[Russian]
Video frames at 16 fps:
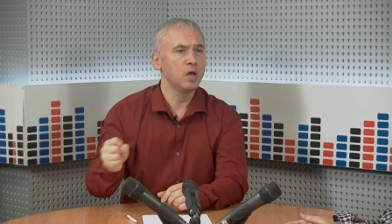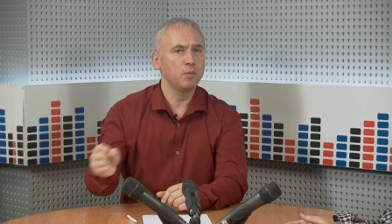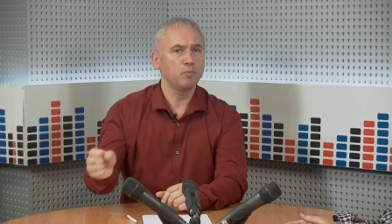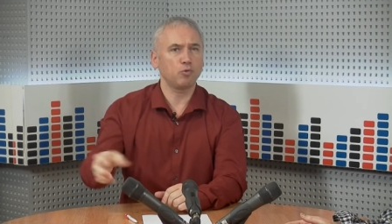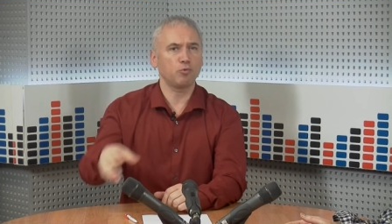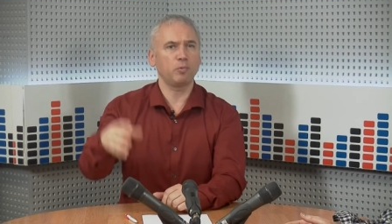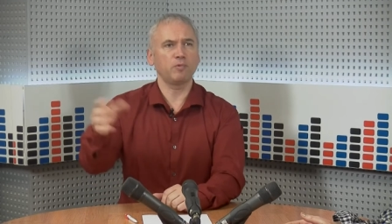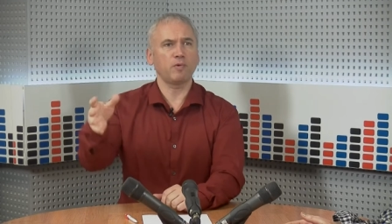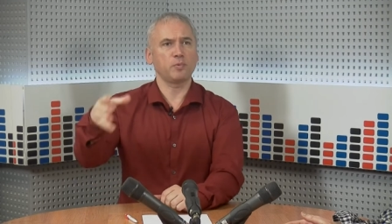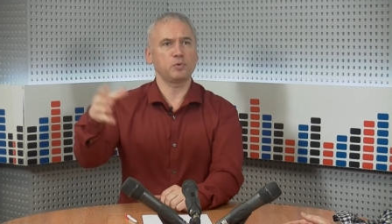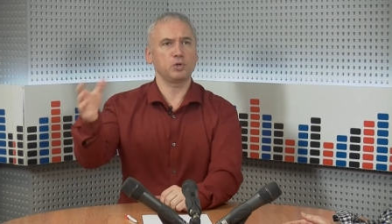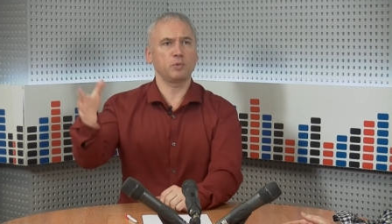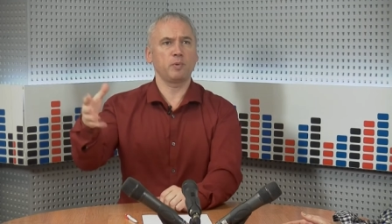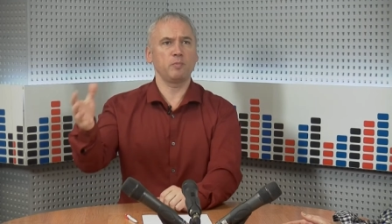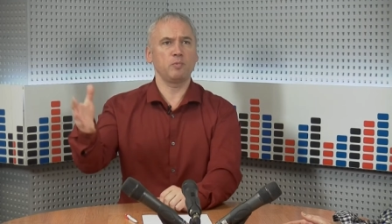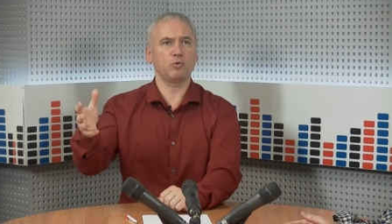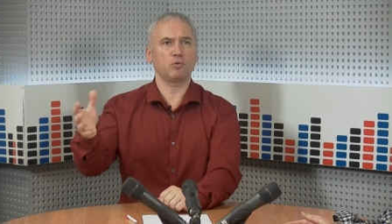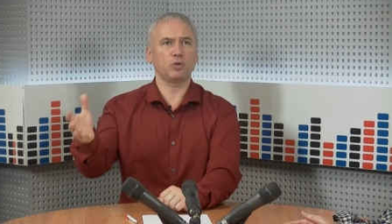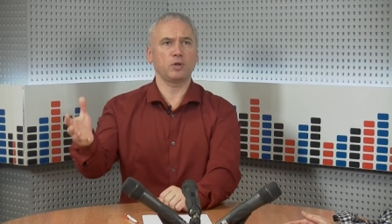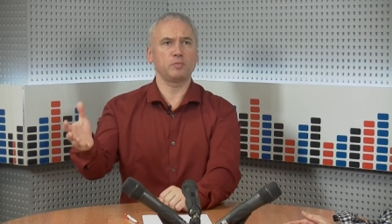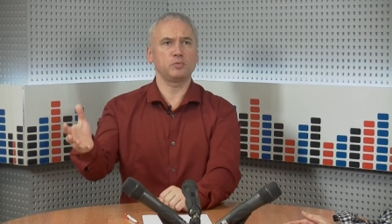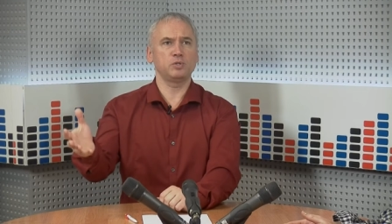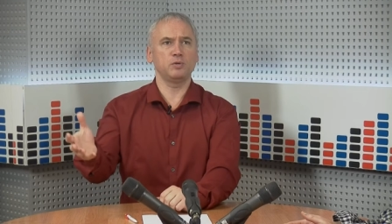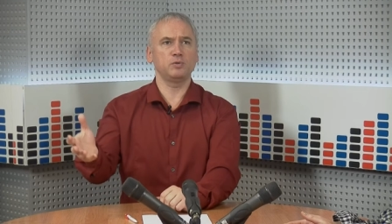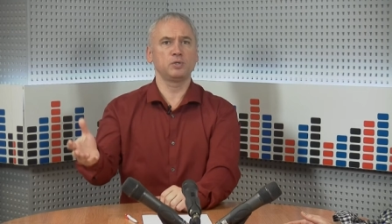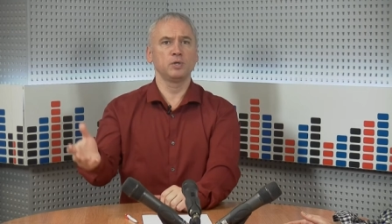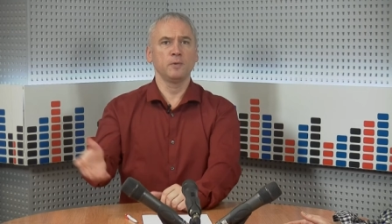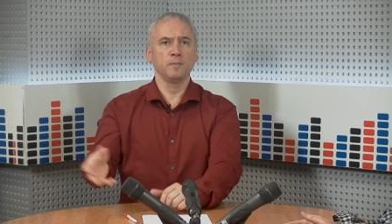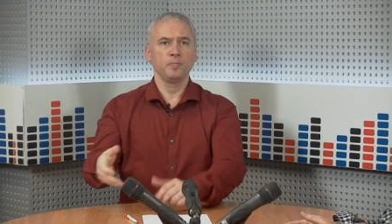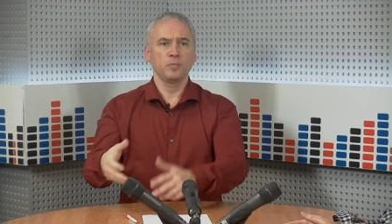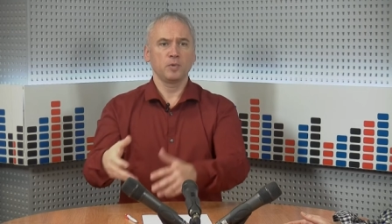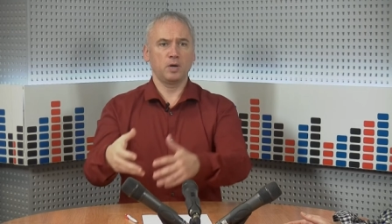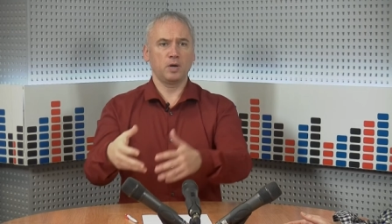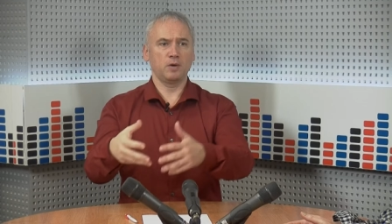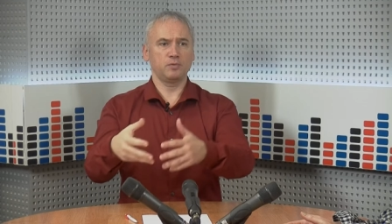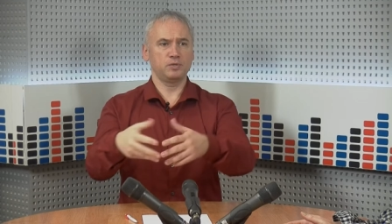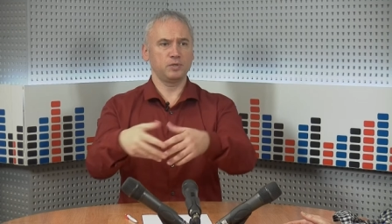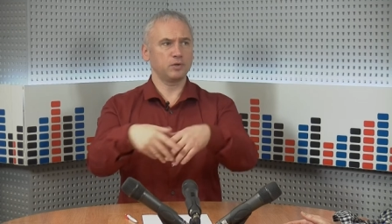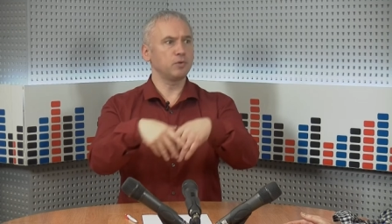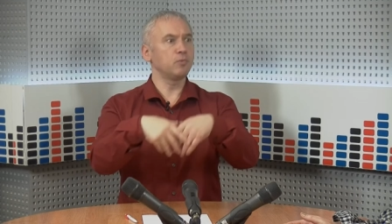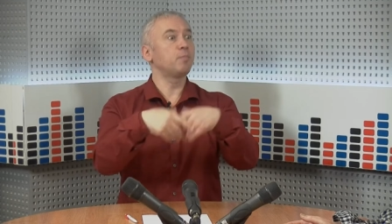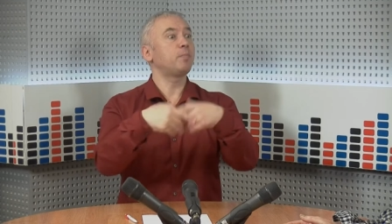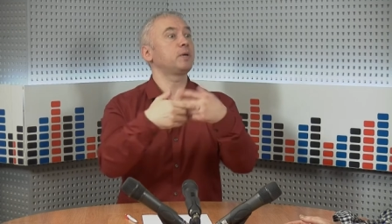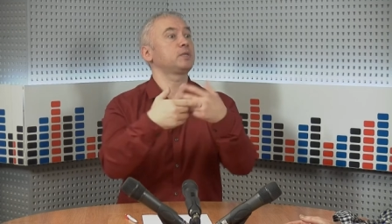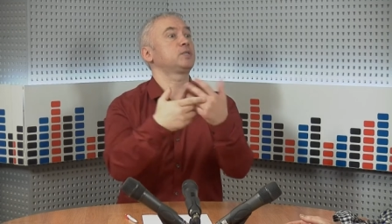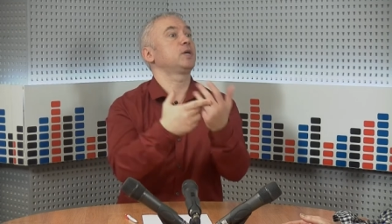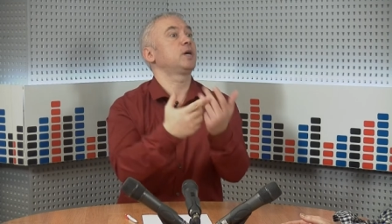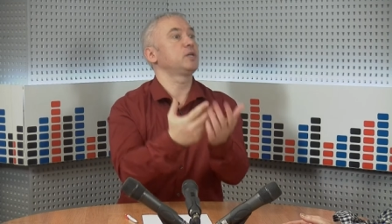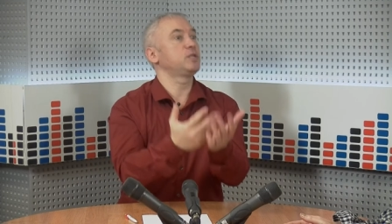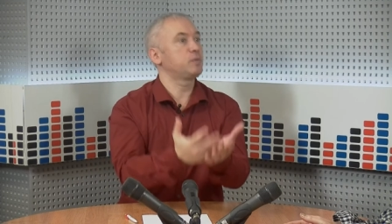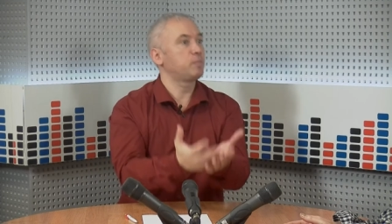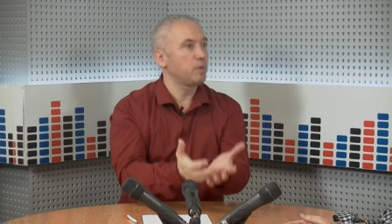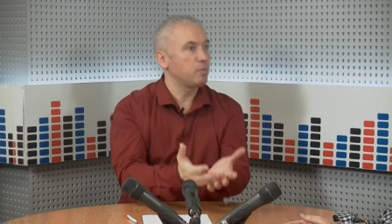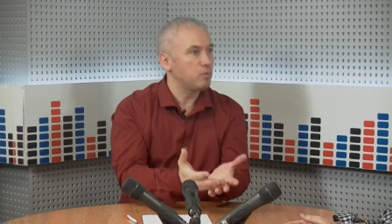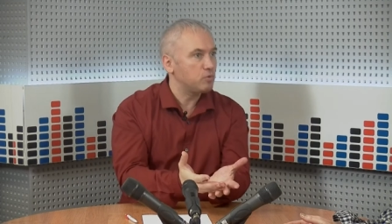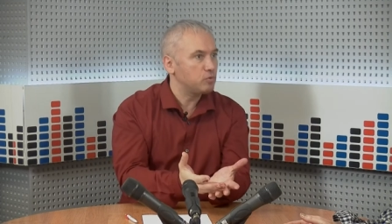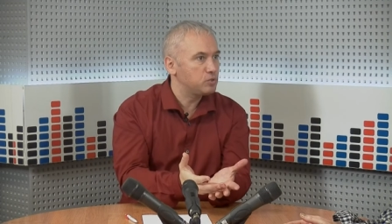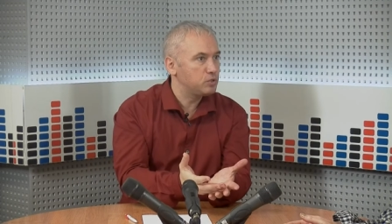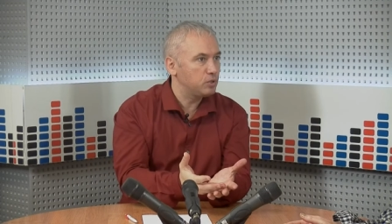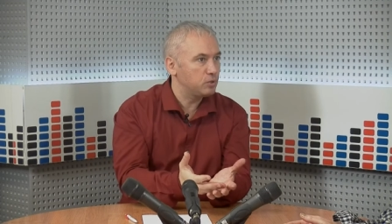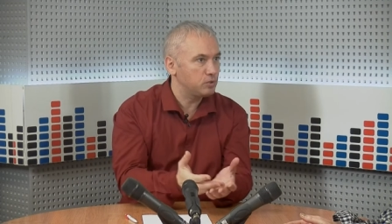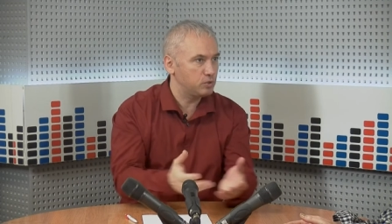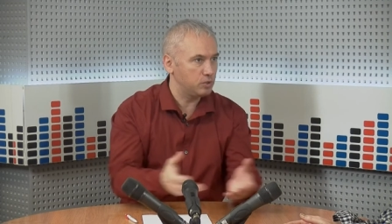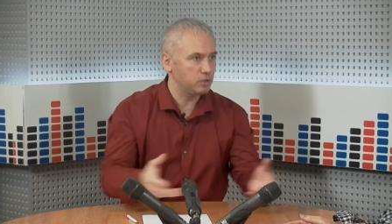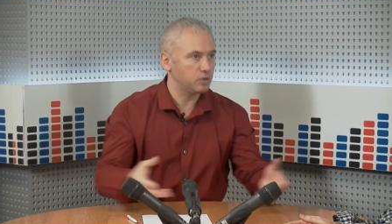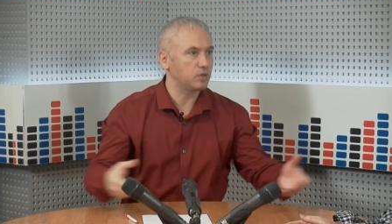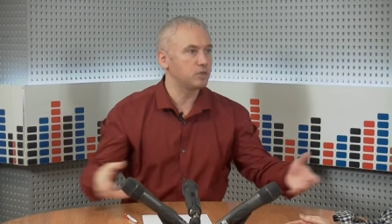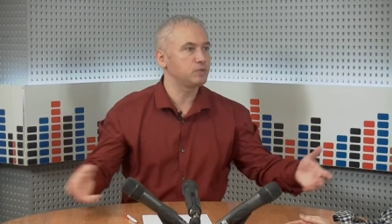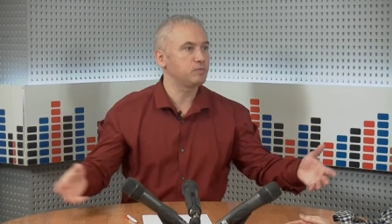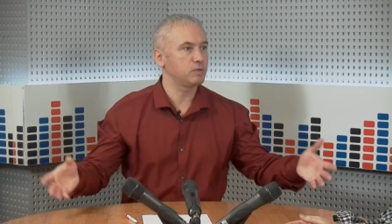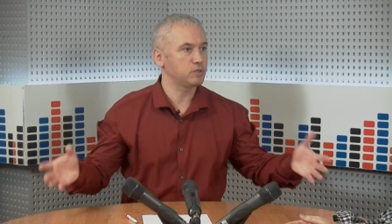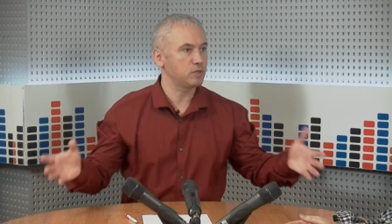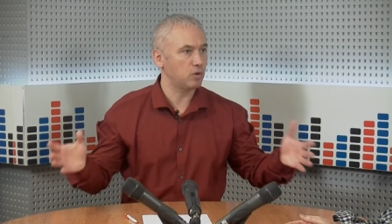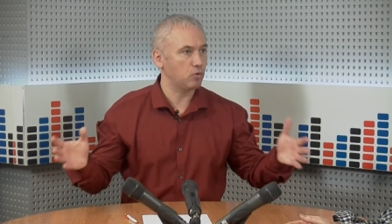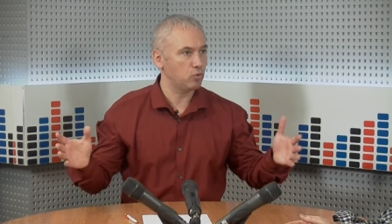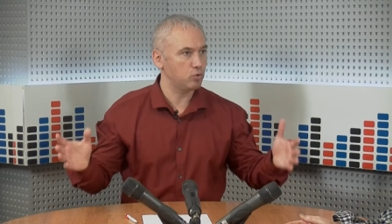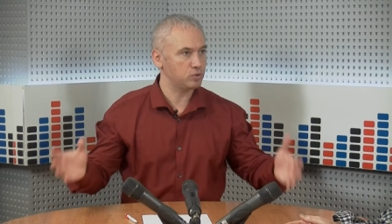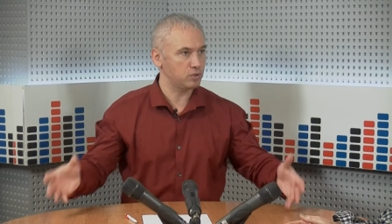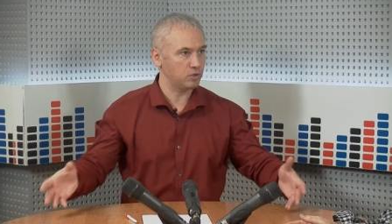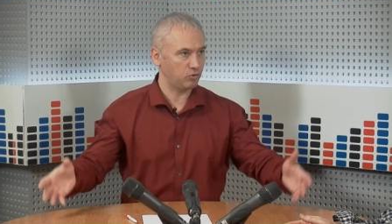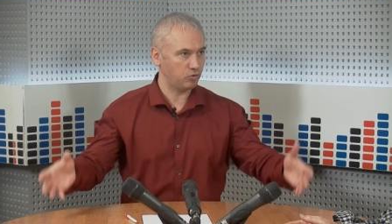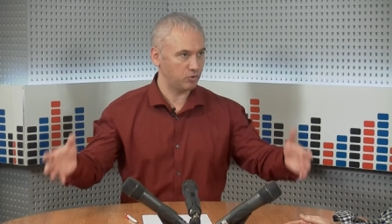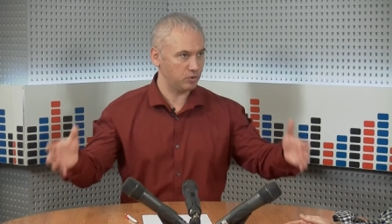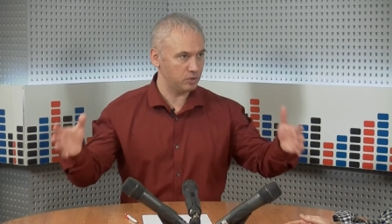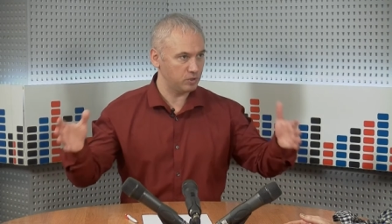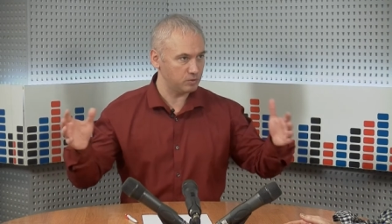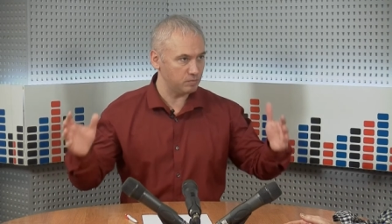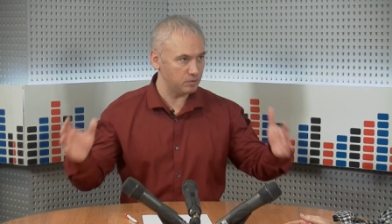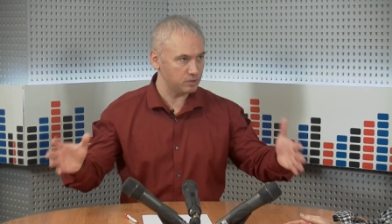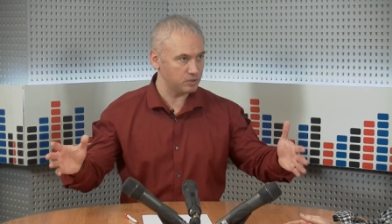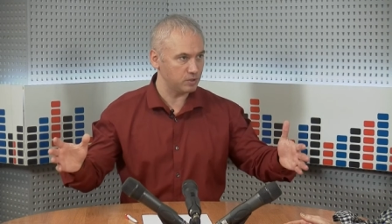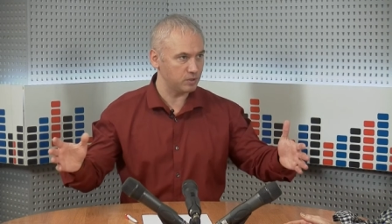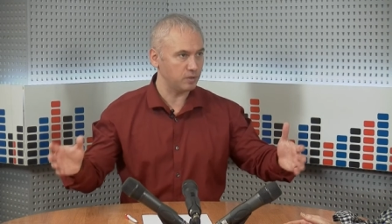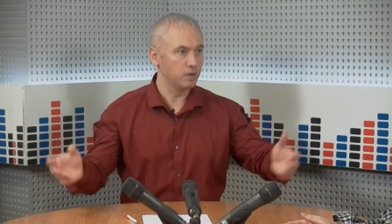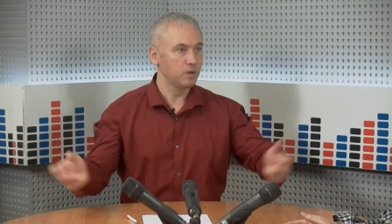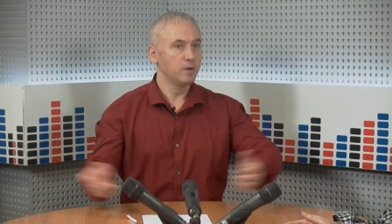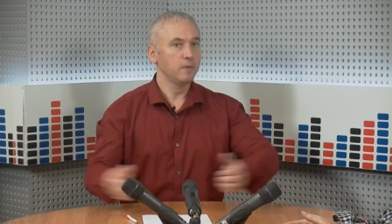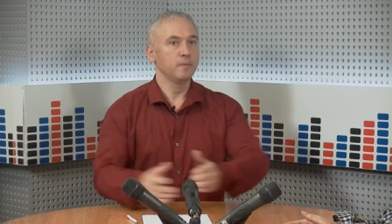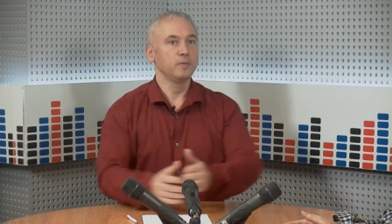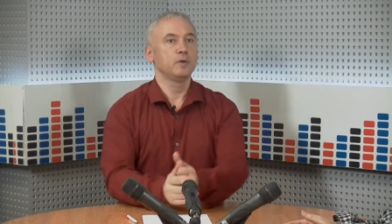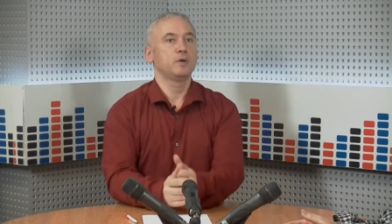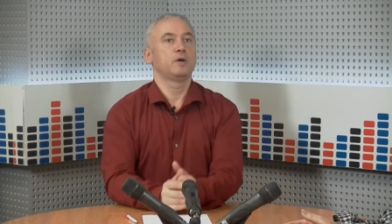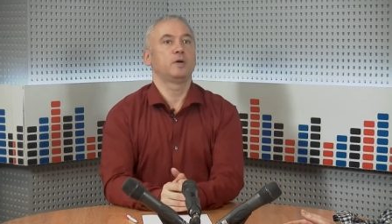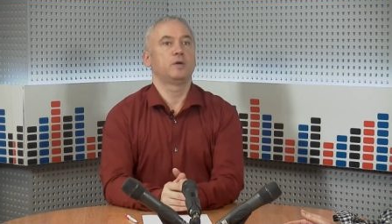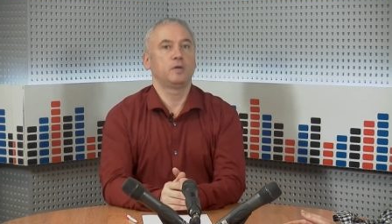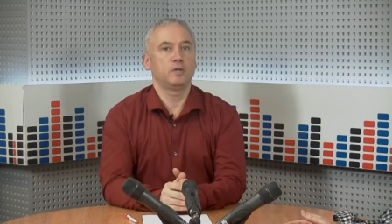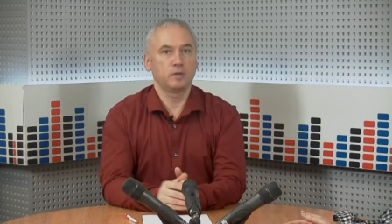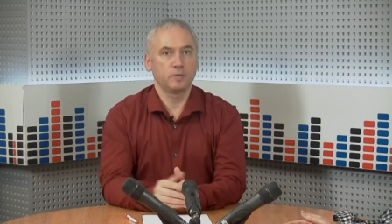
Может было вообще, к примеру, там где-нибудь э, в Сергиевом Посаде, к примеру, сделать, где, как известно, находится наша известная э,